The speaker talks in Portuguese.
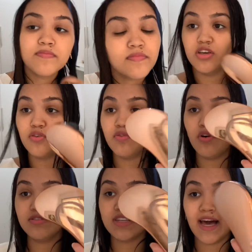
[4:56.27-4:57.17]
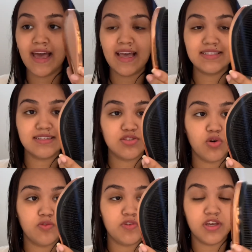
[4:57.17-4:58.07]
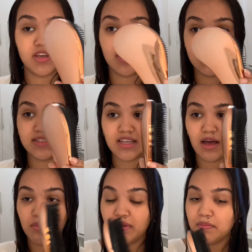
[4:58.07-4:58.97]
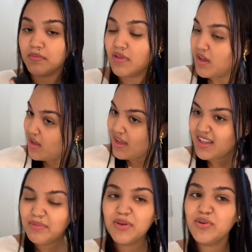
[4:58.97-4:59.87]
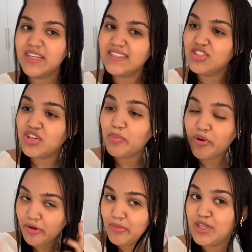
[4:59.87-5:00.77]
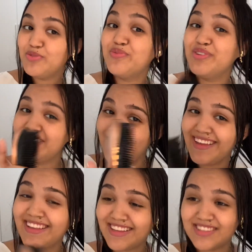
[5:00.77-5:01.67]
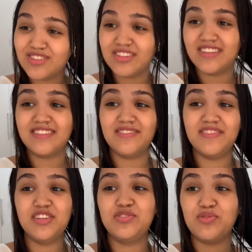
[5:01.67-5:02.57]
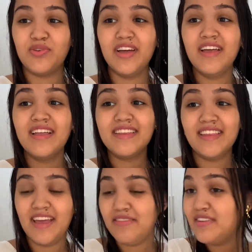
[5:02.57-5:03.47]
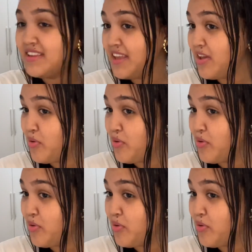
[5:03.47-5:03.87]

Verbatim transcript: E eu vou usar essa escovinha aqui, sabe? Ela é bem conhecidinha, provavelmente você que tá assistindo esse vídeo deve ter